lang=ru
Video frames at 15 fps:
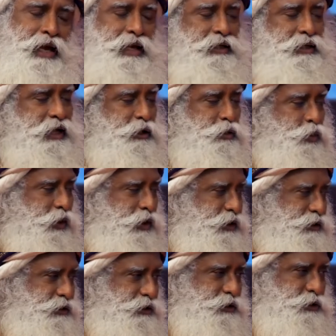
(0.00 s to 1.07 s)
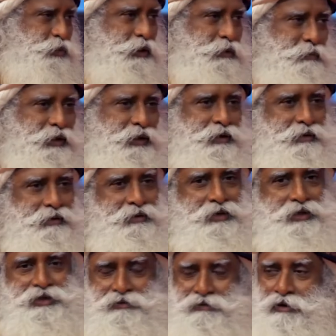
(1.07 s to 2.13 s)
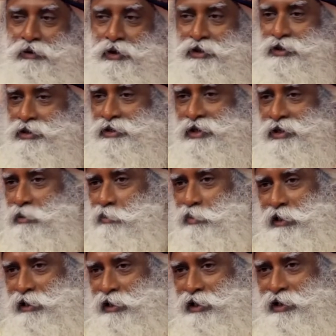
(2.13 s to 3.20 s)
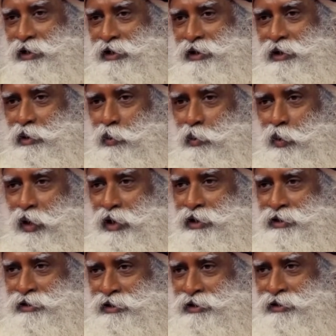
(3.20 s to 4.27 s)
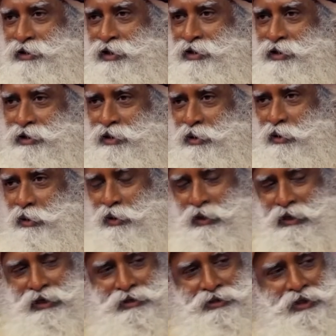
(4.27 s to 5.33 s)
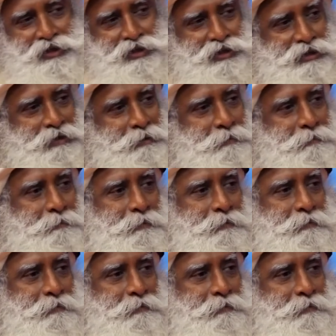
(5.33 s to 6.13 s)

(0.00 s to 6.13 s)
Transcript: Со мной работало 9 волонтеров. Фонд Иша — это полностью волонтерская организация.